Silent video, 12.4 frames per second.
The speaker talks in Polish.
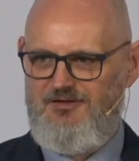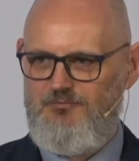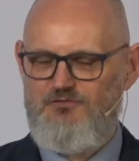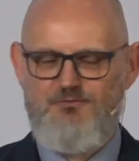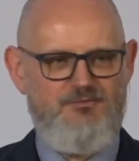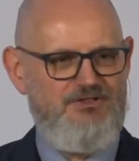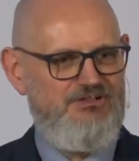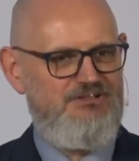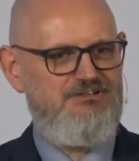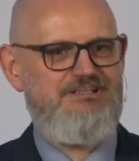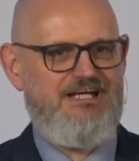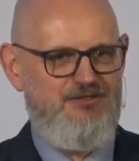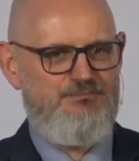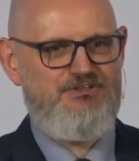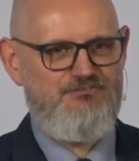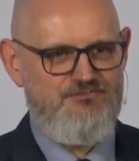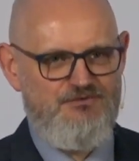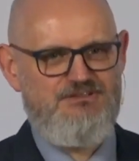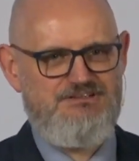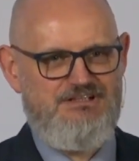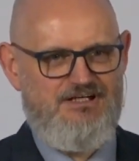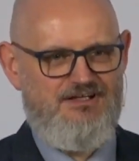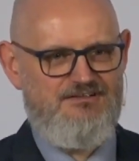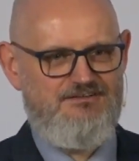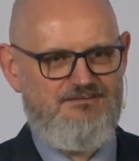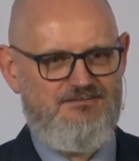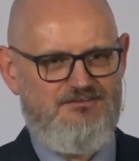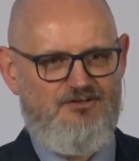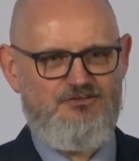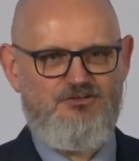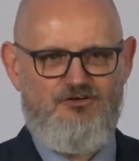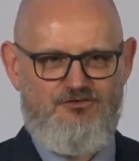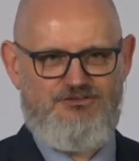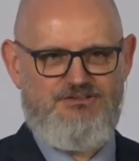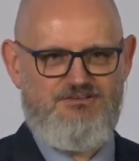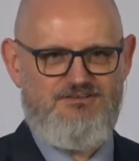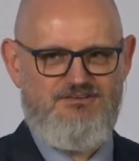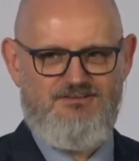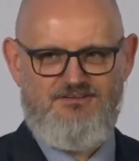Bo w momencie, gdy taki przywódca odchodzi,